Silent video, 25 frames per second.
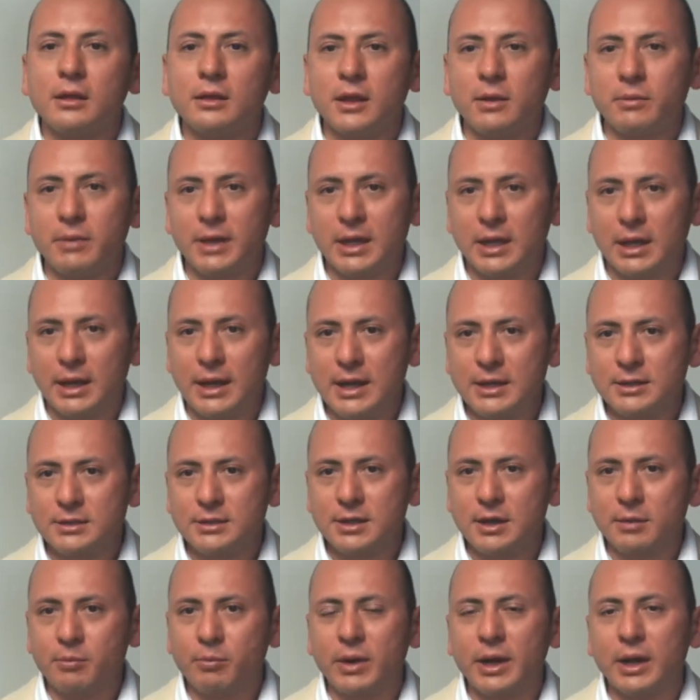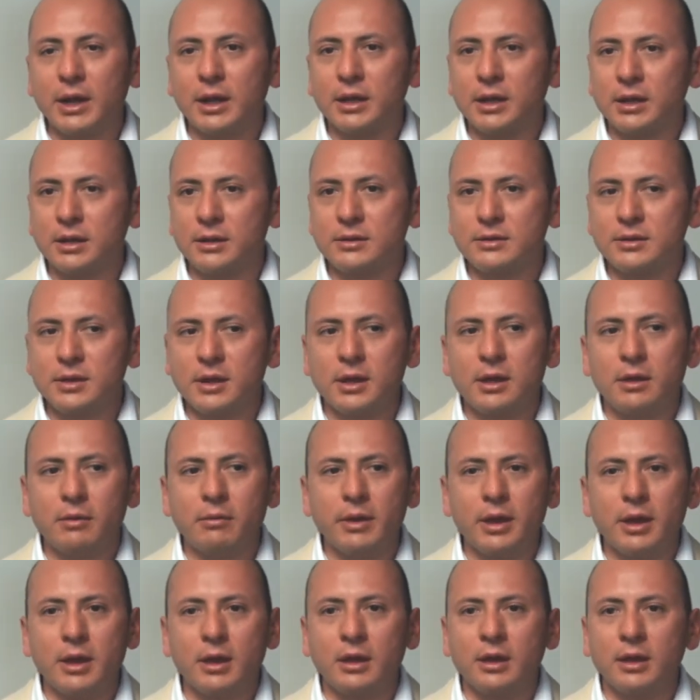de vigilancia para que se
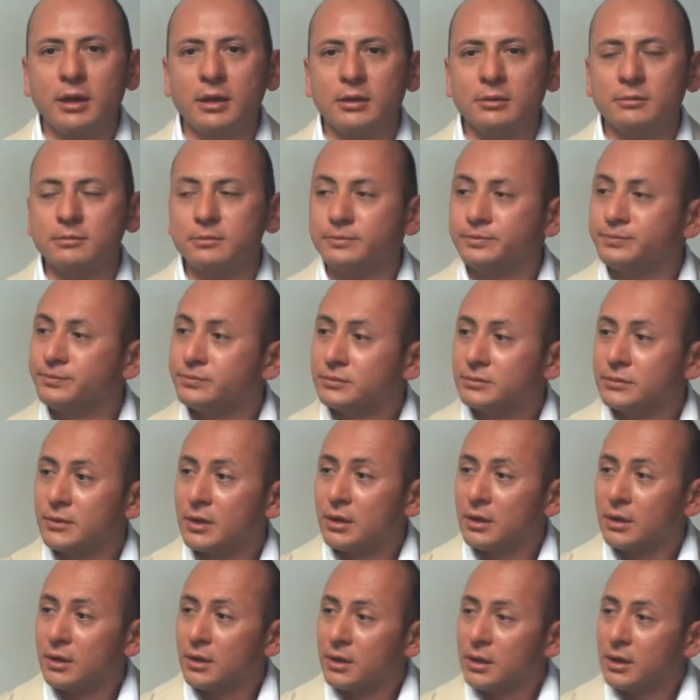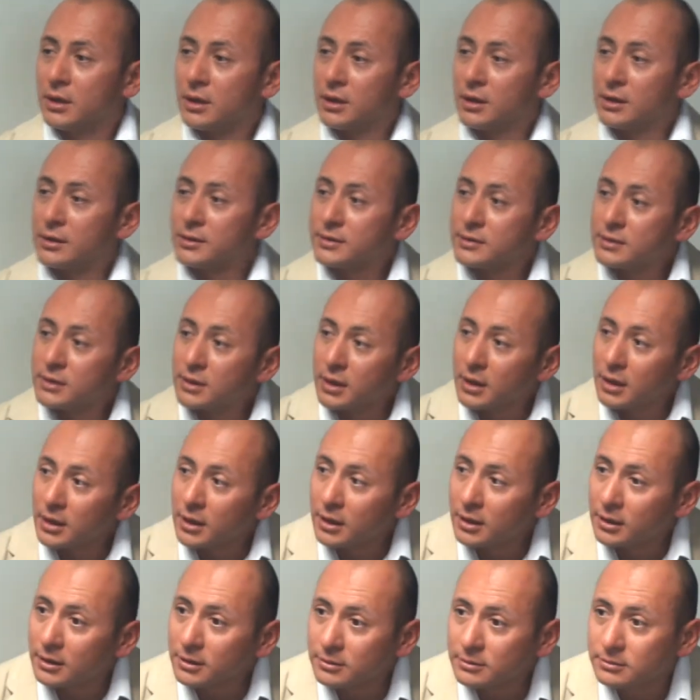lleve
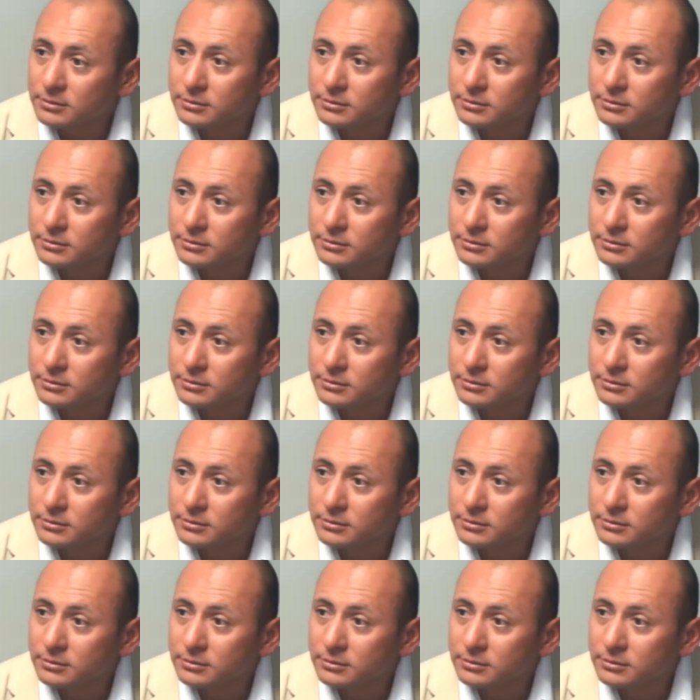este,